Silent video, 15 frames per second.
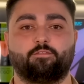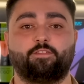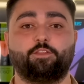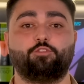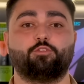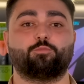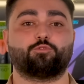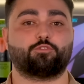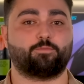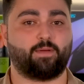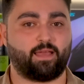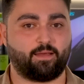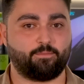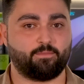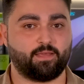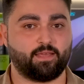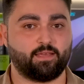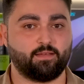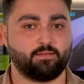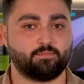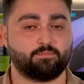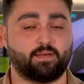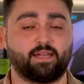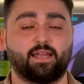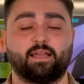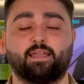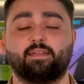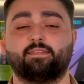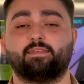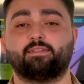Videomuzu beğenmeyi,
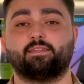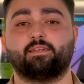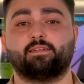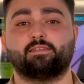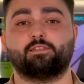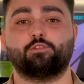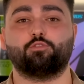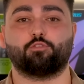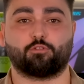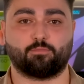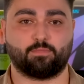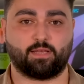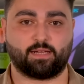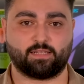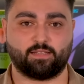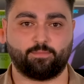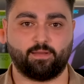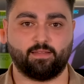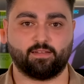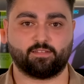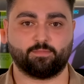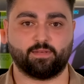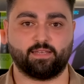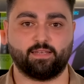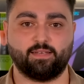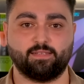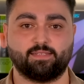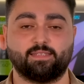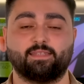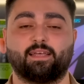merak ettiklerinizi yorumlarda belirtmeyi,
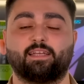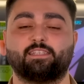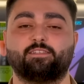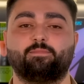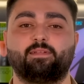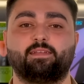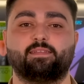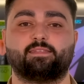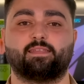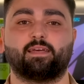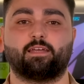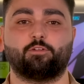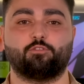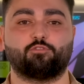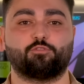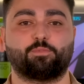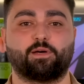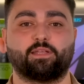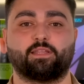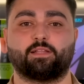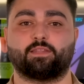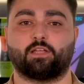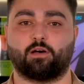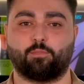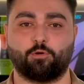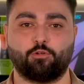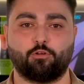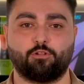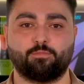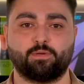Sinerji Bilgisayar YouTube kanalına
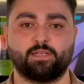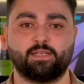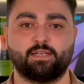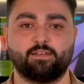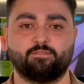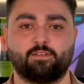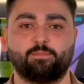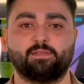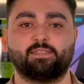abone olmayı ve